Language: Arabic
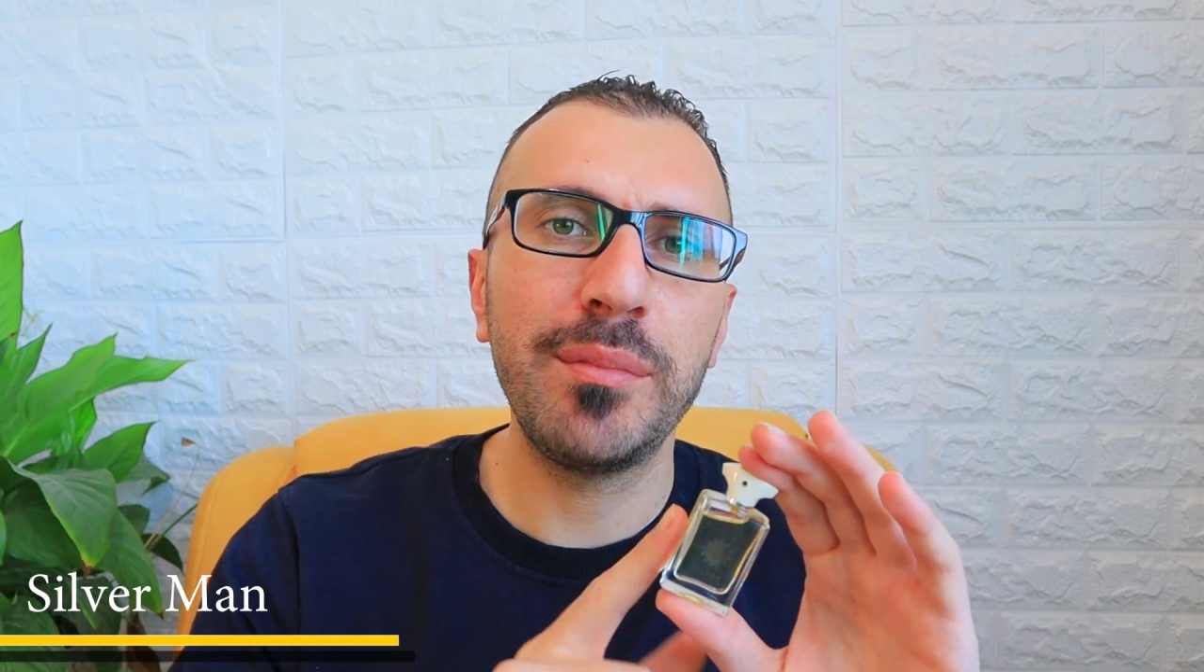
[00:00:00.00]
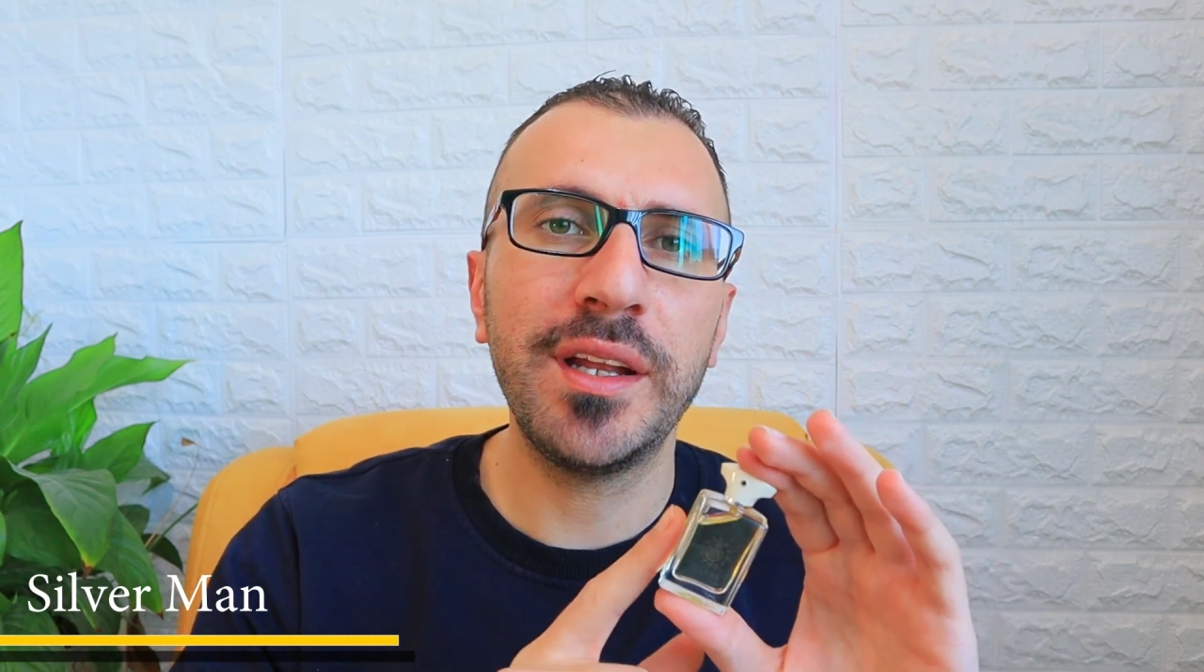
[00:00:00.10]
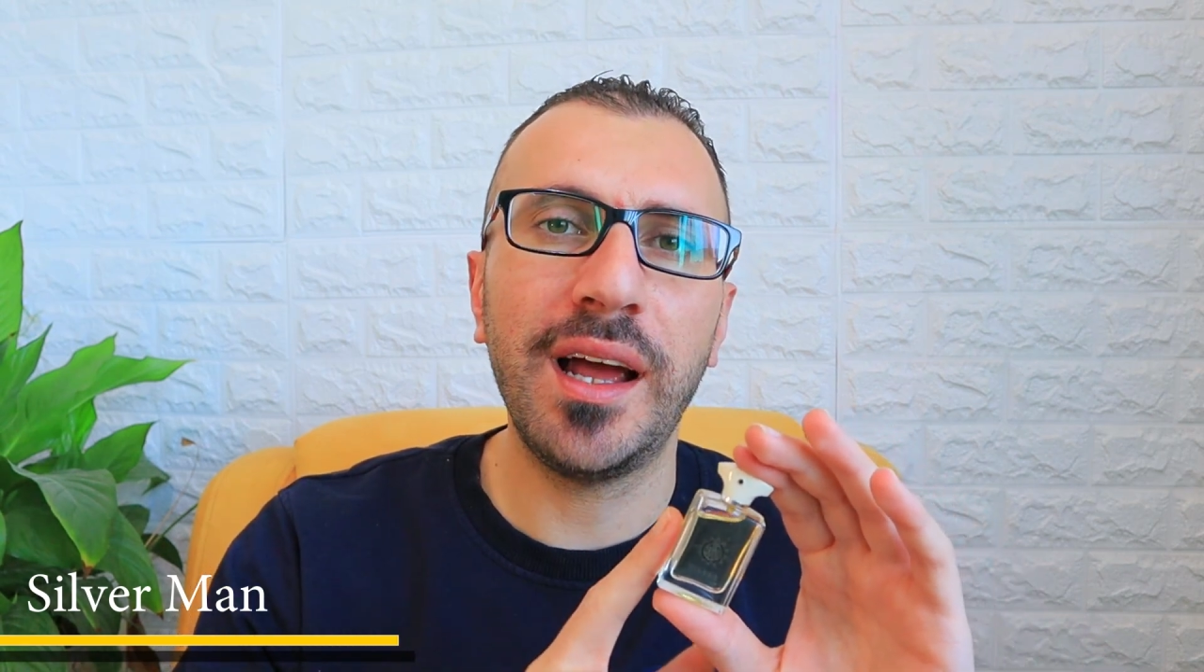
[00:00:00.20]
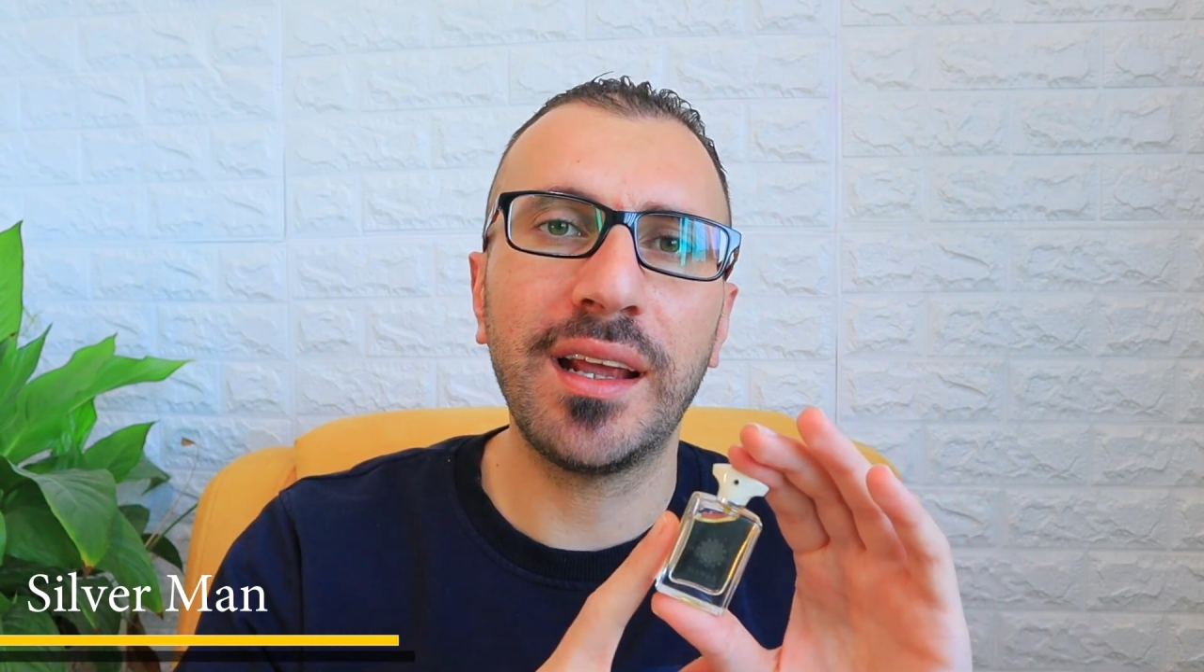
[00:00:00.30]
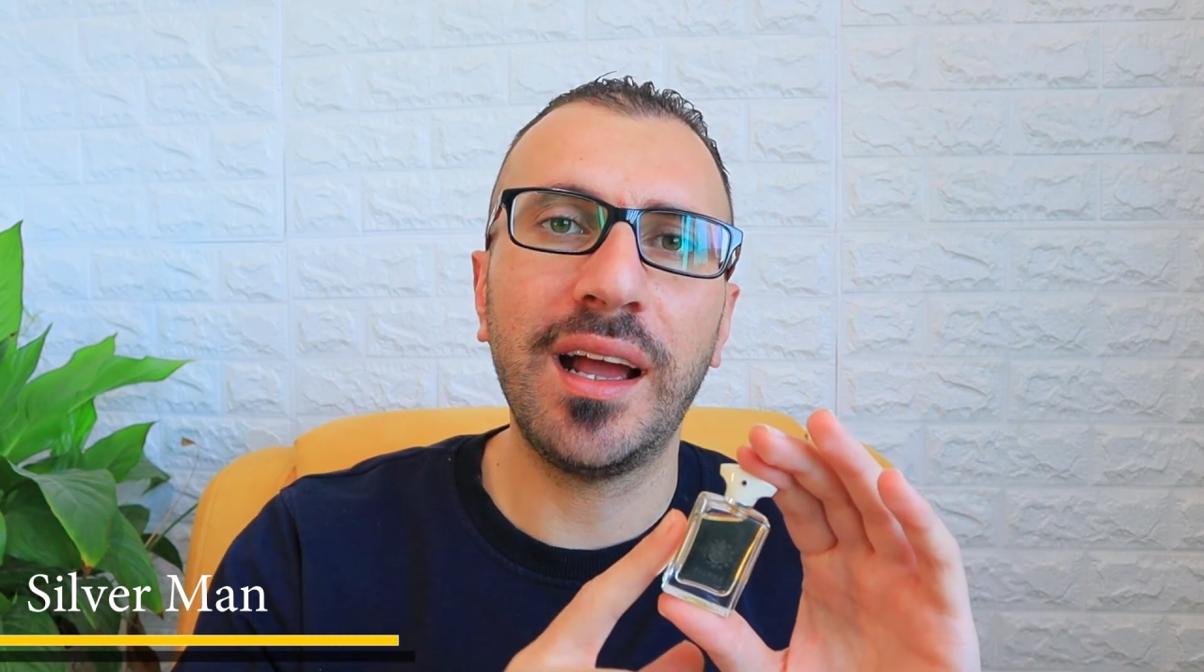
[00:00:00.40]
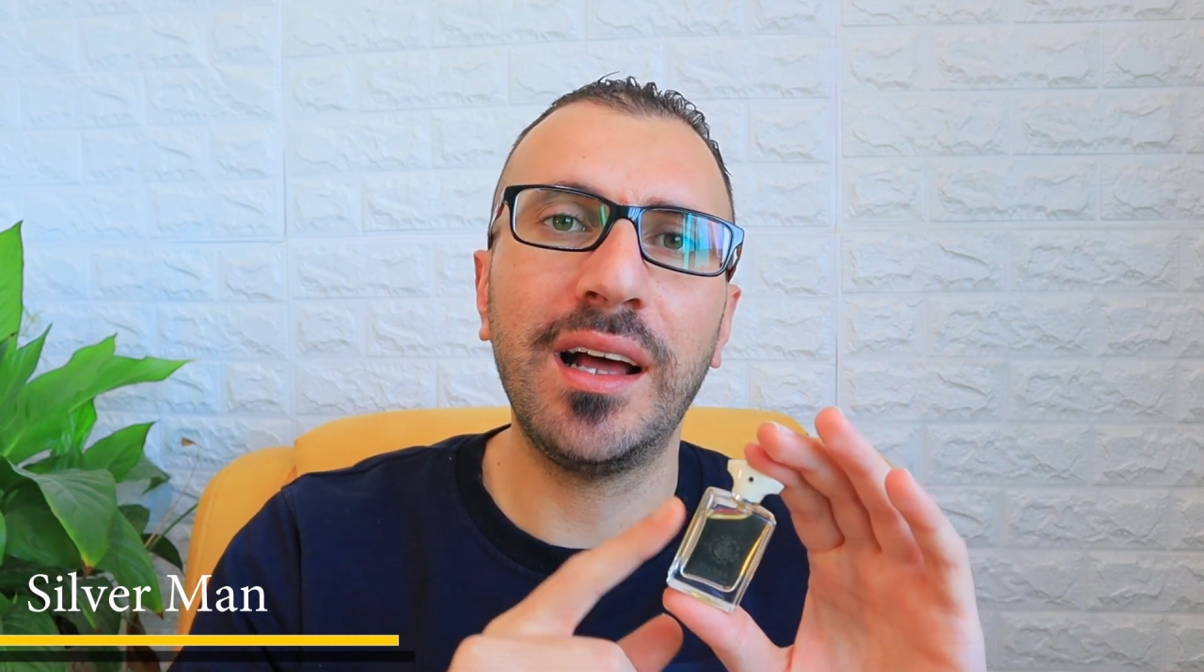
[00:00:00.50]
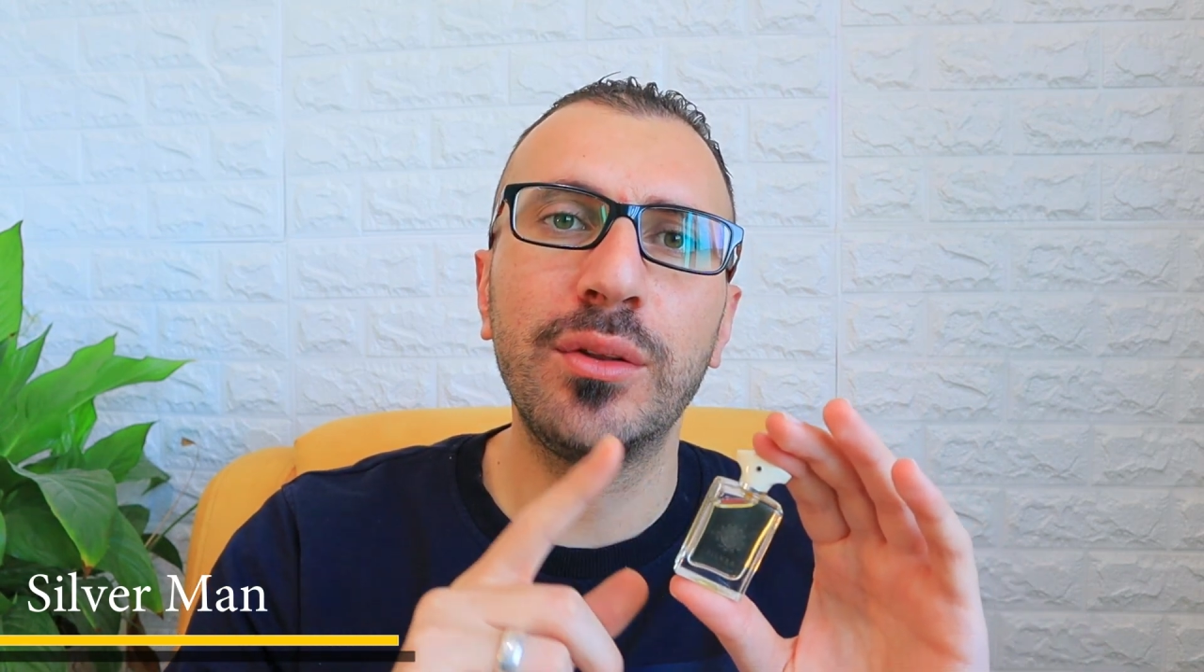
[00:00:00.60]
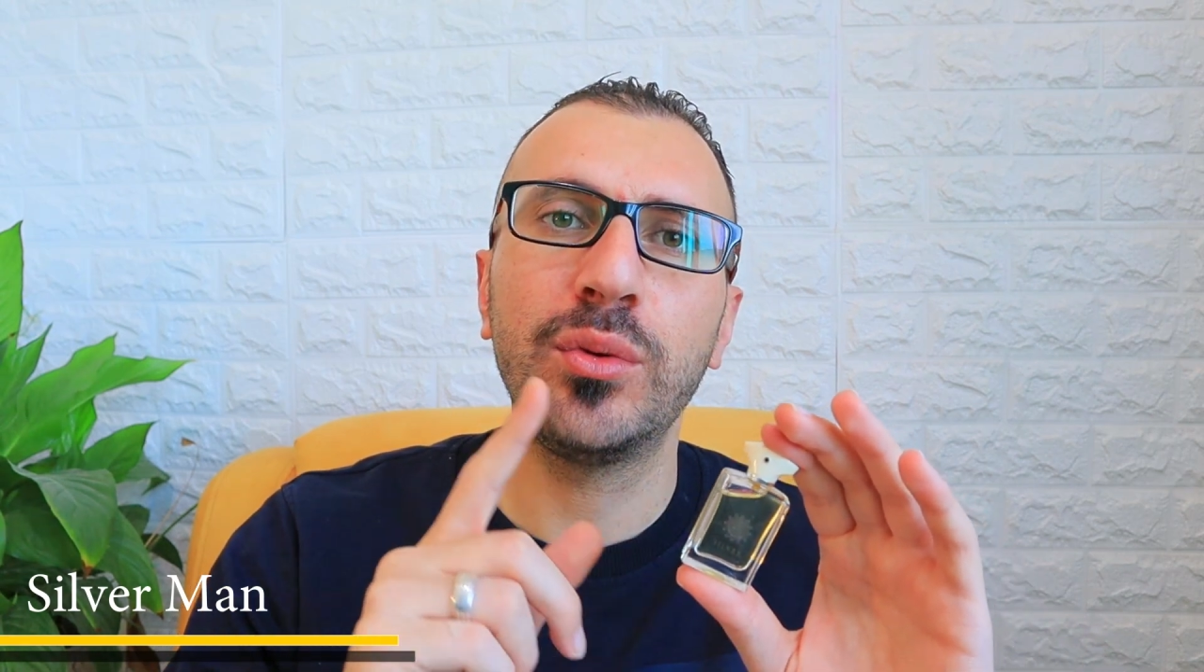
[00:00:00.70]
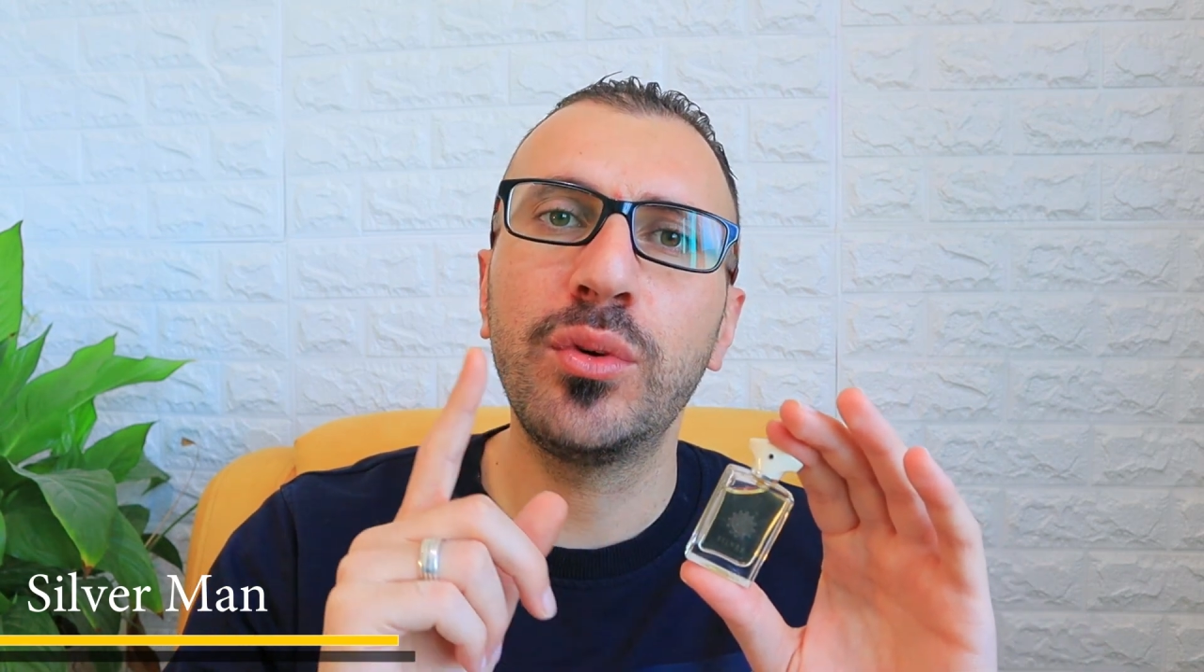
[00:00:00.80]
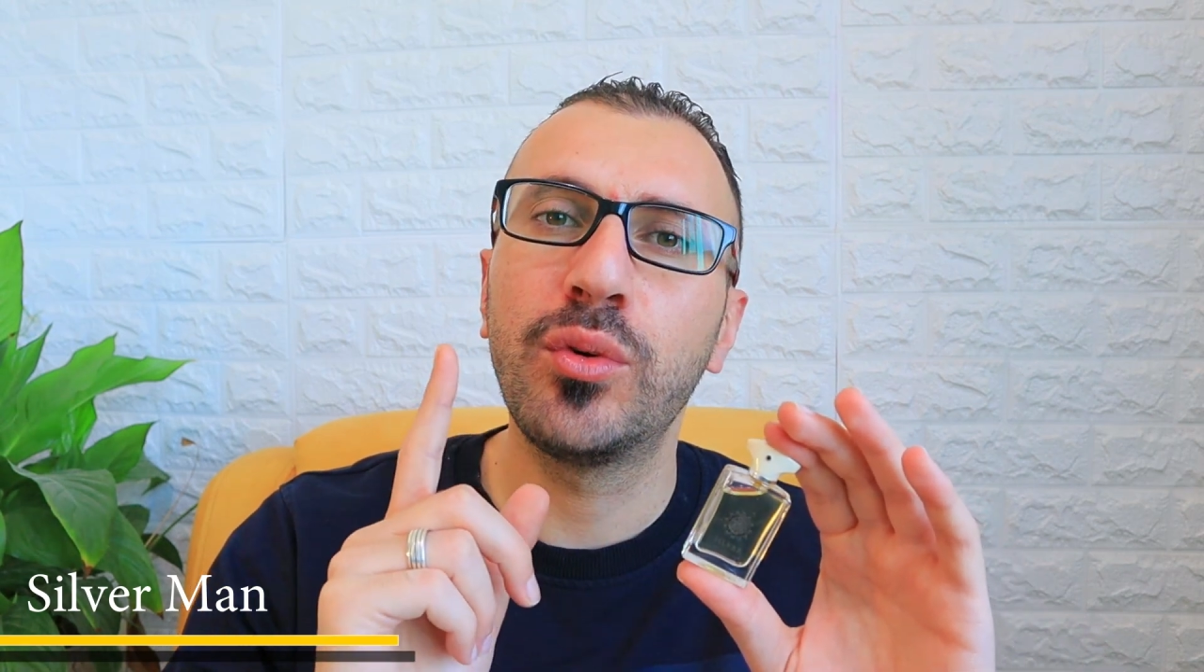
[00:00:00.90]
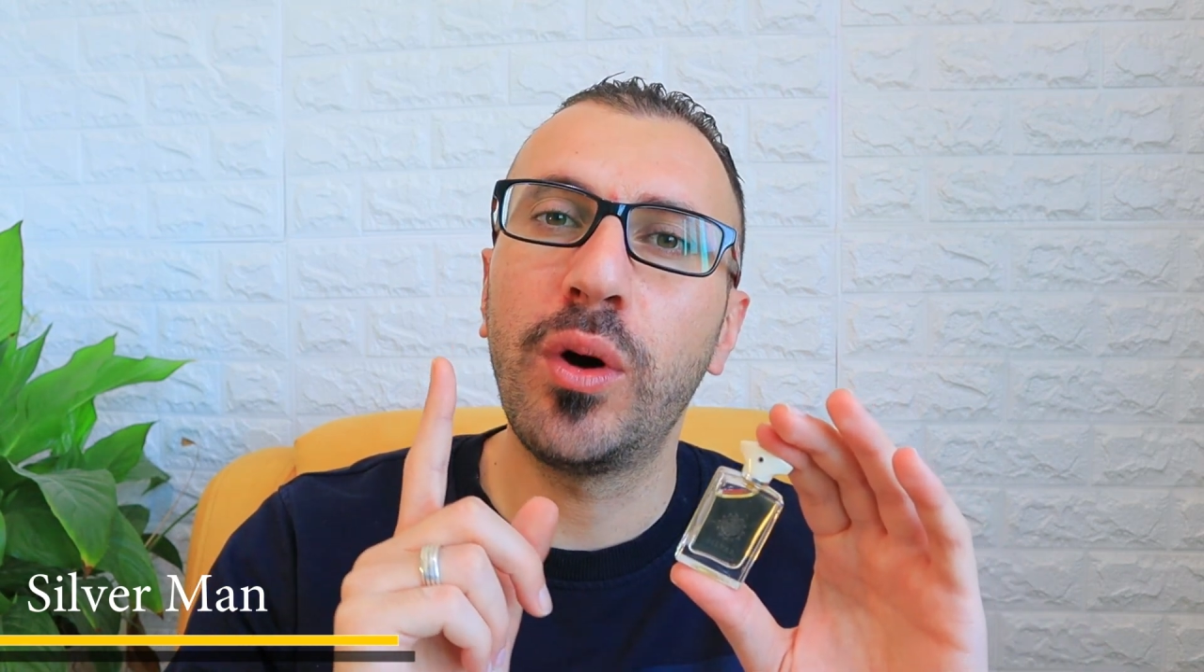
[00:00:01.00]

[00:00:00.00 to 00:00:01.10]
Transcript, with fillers: بينحكى عنه